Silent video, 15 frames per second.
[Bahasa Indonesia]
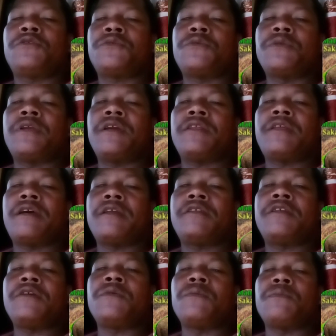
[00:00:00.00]
skuni kita
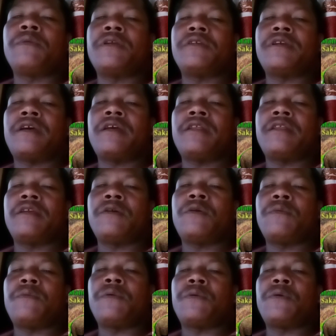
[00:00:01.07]
tikung bliza ni
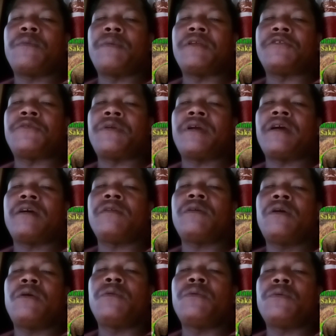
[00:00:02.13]
kobor ko matsuenga
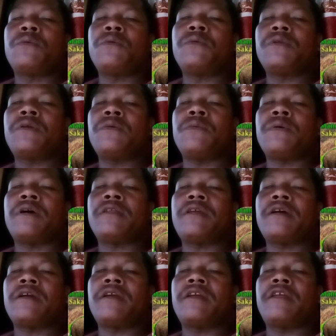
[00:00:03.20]
nokone
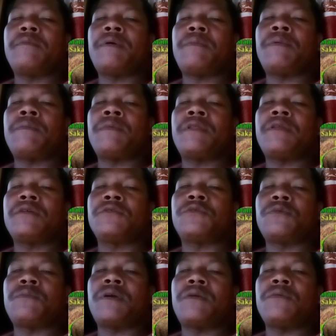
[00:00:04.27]
ongkatange riba pulmenteng
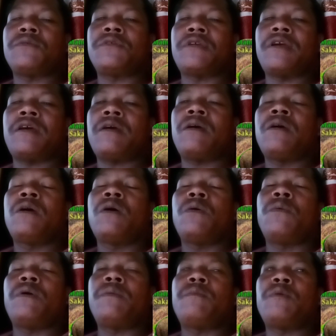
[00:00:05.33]
somayo sa
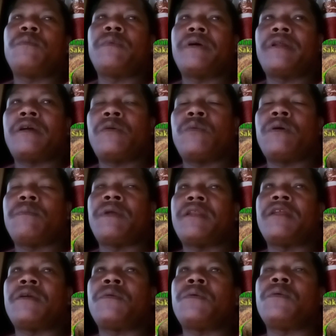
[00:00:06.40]
wamong mara
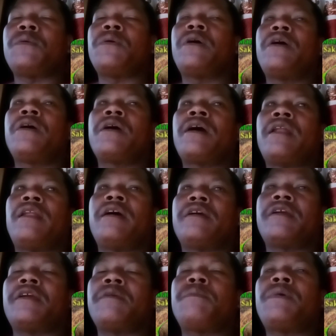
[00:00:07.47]
wamande ko
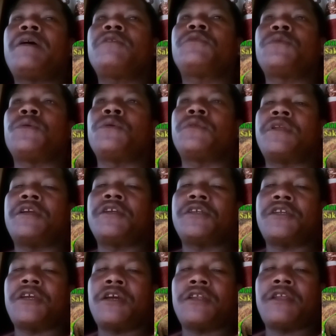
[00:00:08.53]
ke ba sooti
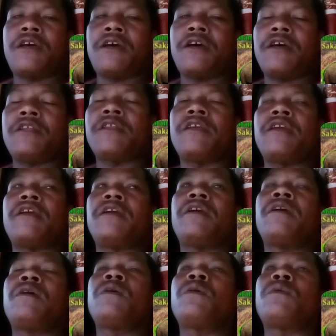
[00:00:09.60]
siataha ni
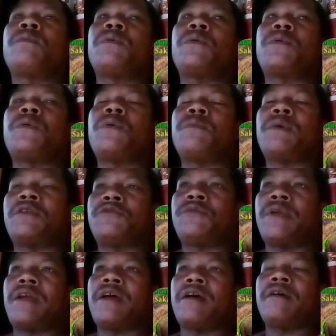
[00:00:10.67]
kobor ko
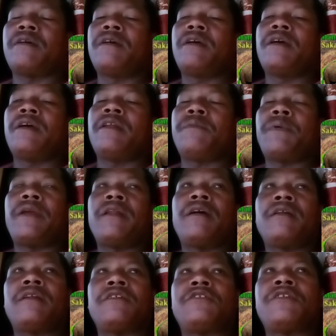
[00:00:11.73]
matsuenga
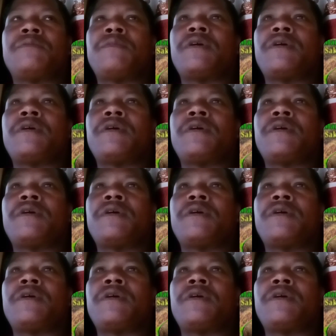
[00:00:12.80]
rang na